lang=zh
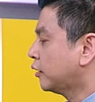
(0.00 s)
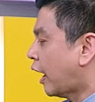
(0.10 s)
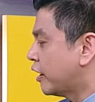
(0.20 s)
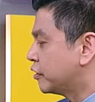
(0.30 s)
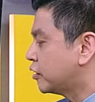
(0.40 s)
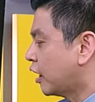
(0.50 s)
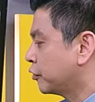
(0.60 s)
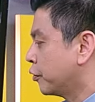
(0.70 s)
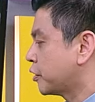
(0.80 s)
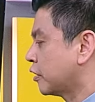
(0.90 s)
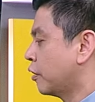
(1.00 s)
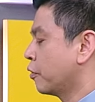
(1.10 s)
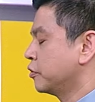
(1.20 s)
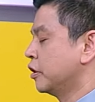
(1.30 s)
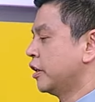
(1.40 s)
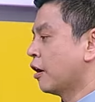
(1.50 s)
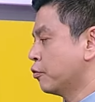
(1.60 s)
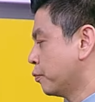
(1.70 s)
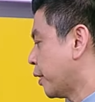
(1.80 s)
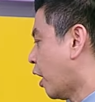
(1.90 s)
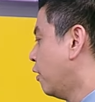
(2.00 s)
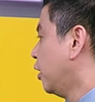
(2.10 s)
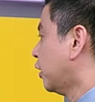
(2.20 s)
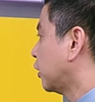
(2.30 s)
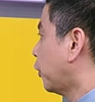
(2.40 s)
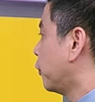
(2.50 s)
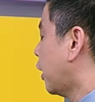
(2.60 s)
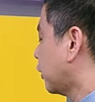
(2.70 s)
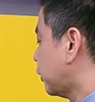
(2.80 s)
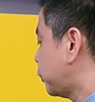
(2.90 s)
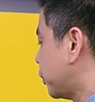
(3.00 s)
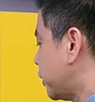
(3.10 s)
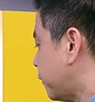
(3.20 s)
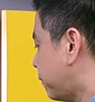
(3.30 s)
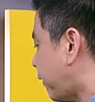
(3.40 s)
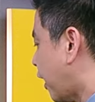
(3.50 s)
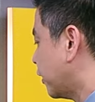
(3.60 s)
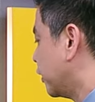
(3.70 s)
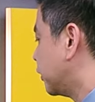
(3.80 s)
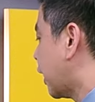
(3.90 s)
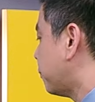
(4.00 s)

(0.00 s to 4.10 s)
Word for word: 它也是当中有想象空间的一张股票。那同样最近法人也是在